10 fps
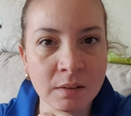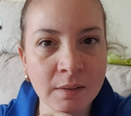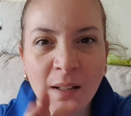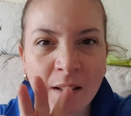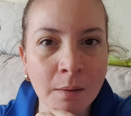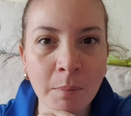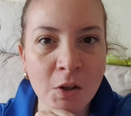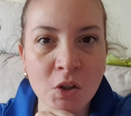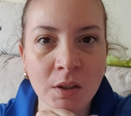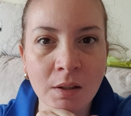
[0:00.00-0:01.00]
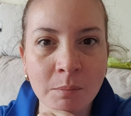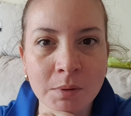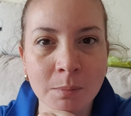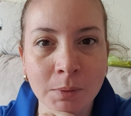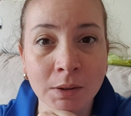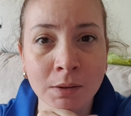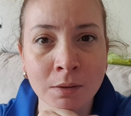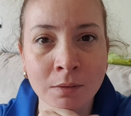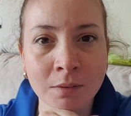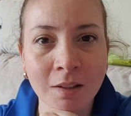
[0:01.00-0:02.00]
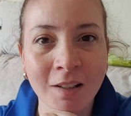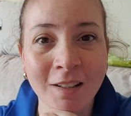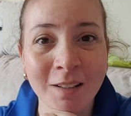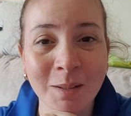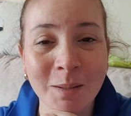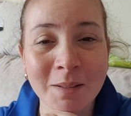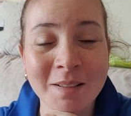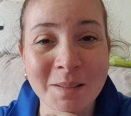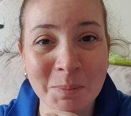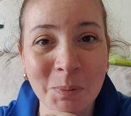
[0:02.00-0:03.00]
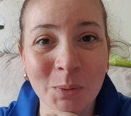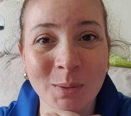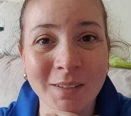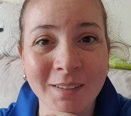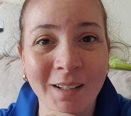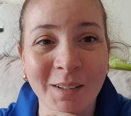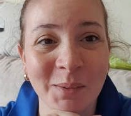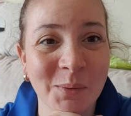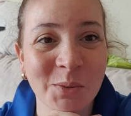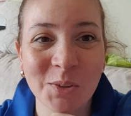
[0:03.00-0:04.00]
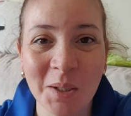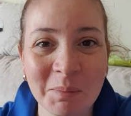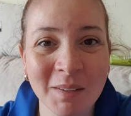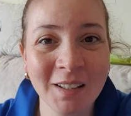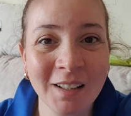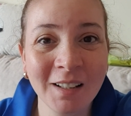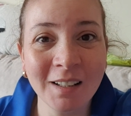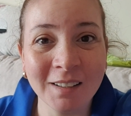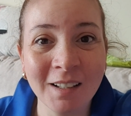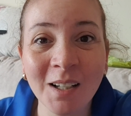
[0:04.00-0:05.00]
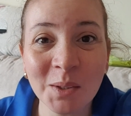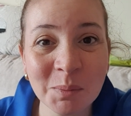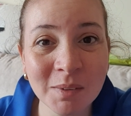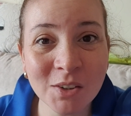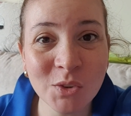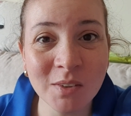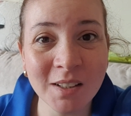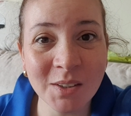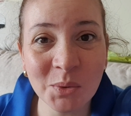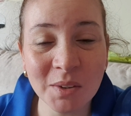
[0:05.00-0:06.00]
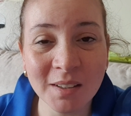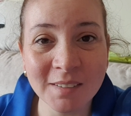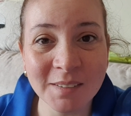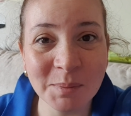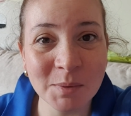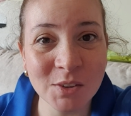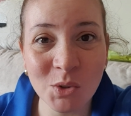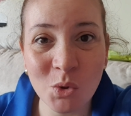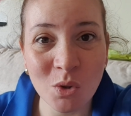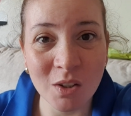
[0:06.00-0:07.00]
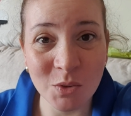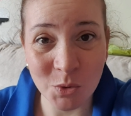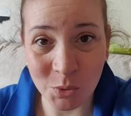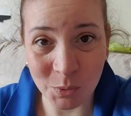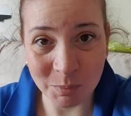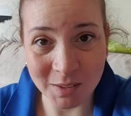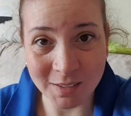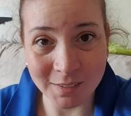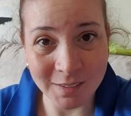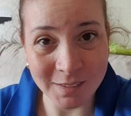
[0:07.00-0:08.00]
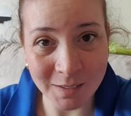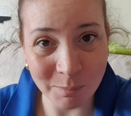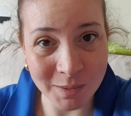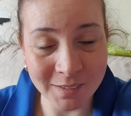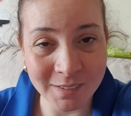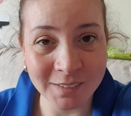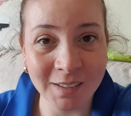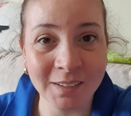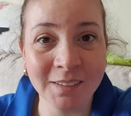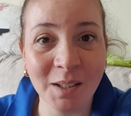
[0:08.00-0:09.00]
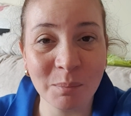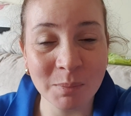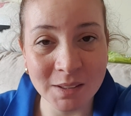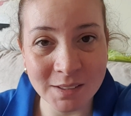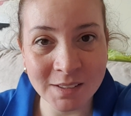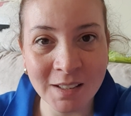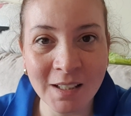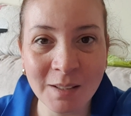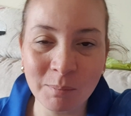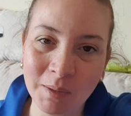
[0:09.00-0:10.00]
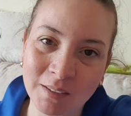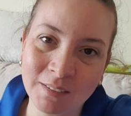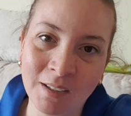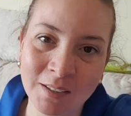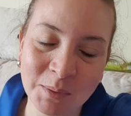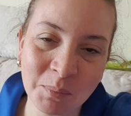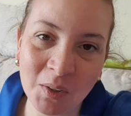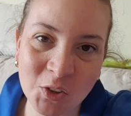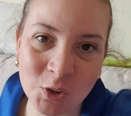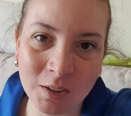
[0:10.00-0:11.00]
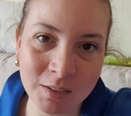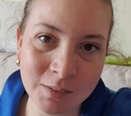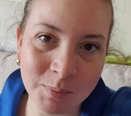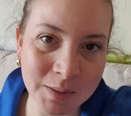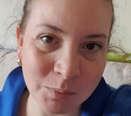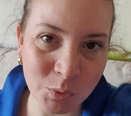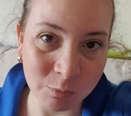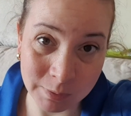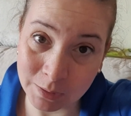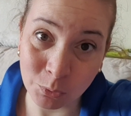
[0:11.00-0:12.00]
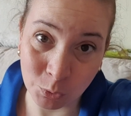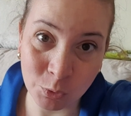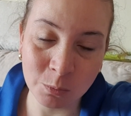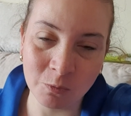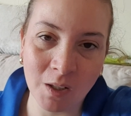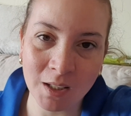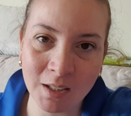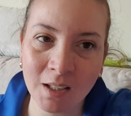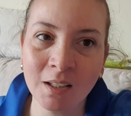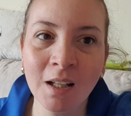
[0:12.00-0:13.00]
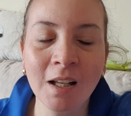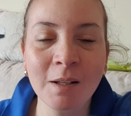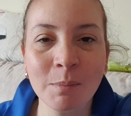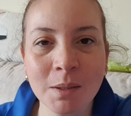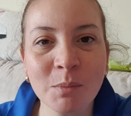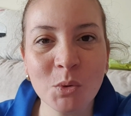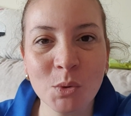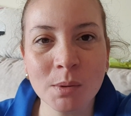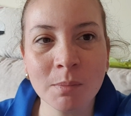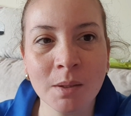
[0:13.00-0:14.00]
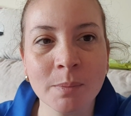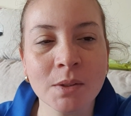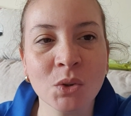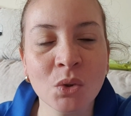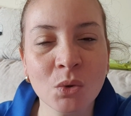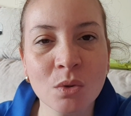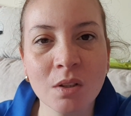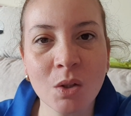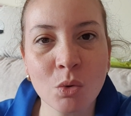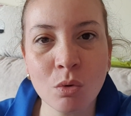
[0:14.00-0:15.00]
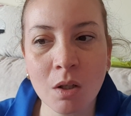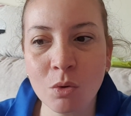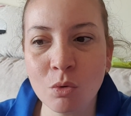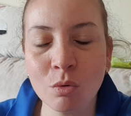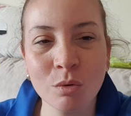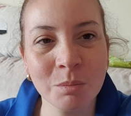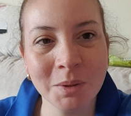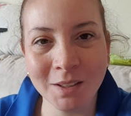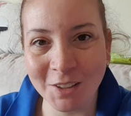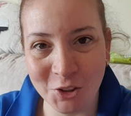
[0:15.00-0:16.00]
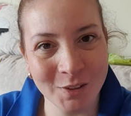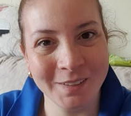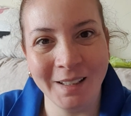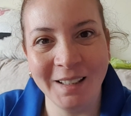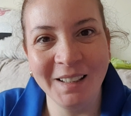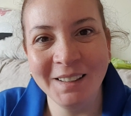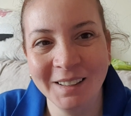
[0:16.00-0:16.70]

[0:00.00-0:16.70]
L ile başlayan bir bayanın e, sporuna dahil olacağım. Karnım aç ve yeni uyandığım için şu an şuurum yerinde değil. Beni tanıyanlar bilir. Ben karnım açken, benim bir de uykum varken benim şuurum kapanıyor. O yüzden şu an şuurum açık değil.